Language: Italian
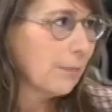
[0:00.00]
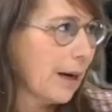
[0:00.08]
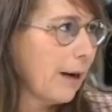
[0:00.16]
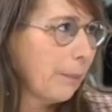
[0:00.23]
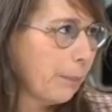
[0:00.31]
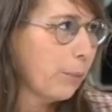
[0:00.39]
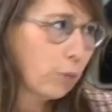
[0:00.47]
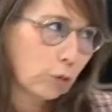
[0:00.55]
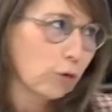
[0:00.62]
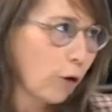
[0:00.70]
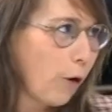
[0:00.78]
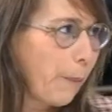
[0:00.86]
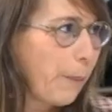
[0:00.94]
Ma
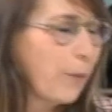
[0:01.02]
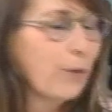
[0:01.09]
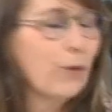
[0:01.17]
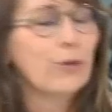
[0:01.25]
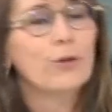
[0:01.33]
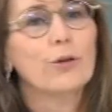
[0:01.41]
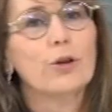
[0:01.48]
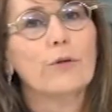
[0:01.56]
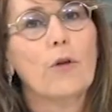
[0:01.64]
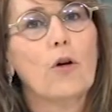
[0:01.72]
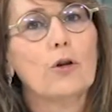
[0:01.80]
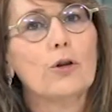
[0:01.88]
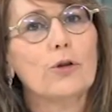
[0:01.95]
purtroppo lo
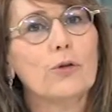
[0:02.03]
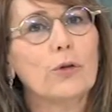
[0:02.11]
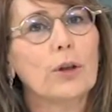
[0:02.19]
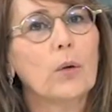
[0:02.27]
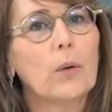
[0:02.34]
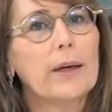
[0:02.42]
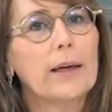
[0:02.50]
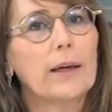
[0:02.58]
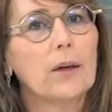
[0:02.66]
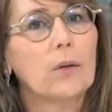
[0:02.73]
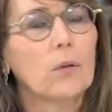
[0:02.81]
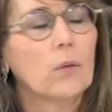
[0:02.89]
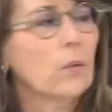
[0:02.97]
sforzo in, quelle,
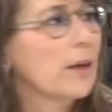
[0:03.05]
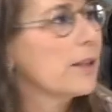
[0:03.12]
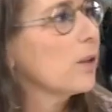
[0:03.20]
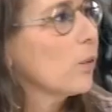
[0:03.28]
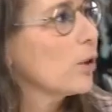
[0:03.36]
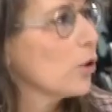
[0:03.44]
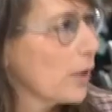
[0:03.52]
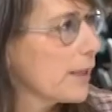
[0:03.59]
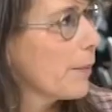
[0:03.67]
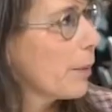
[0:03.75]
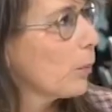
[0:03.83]
in quella situazione è sempre.